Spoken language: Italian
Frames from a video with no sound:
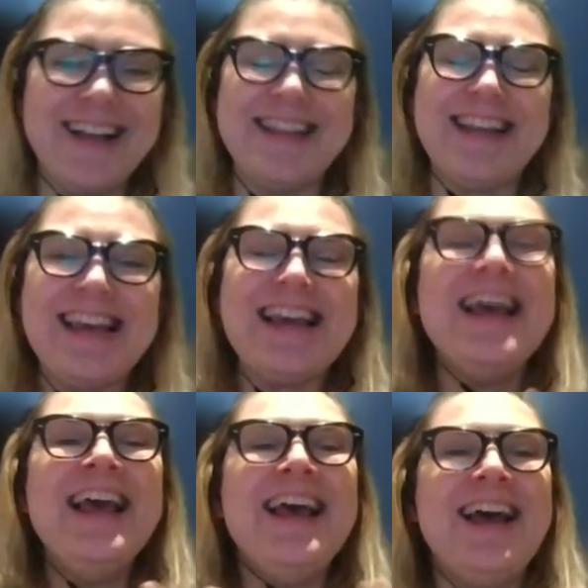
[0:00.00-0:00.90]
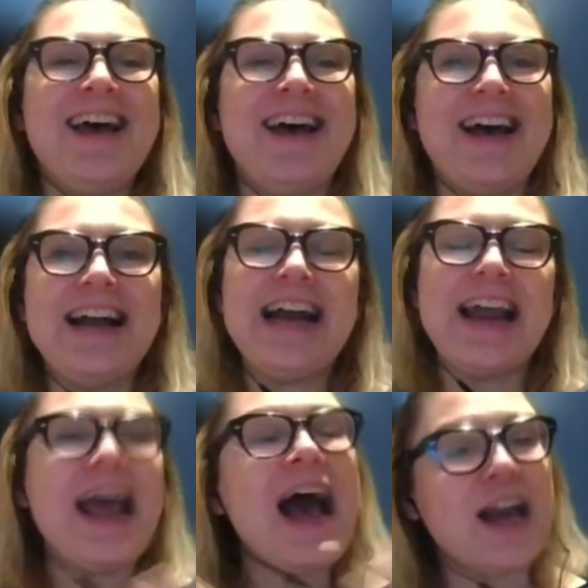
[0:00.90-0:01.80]
di eh,
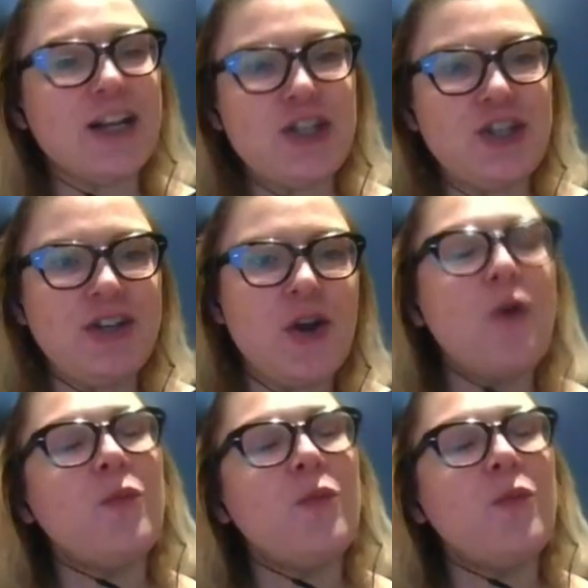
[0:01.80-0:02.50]
crearci no?